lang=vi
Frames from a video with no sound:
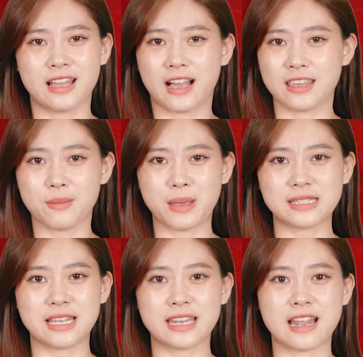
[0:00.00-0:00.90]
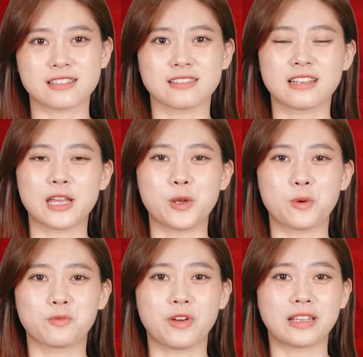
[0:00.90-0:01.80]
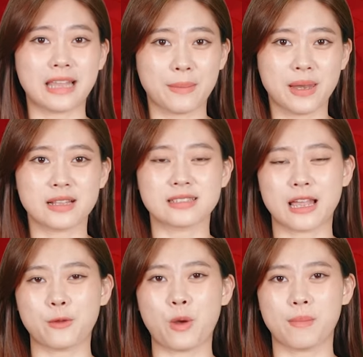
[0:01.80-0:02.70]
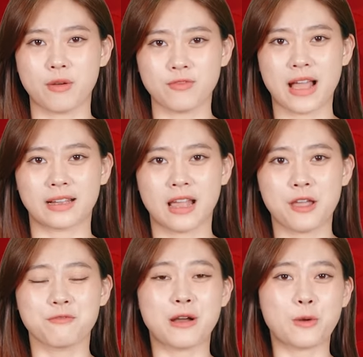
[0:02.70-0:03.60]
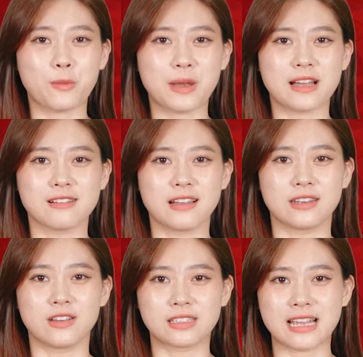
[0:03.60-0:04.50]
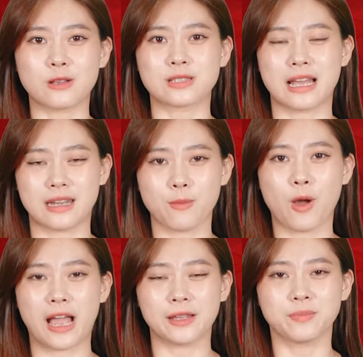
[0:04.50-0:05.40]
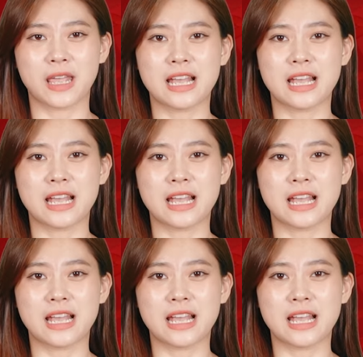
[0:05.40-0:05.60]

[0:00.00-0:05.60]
Cá nhân Messi đang giữ kỷ lục với 8 lần giành quả bóng vàng và cũng là người được trao giải năm ngoái.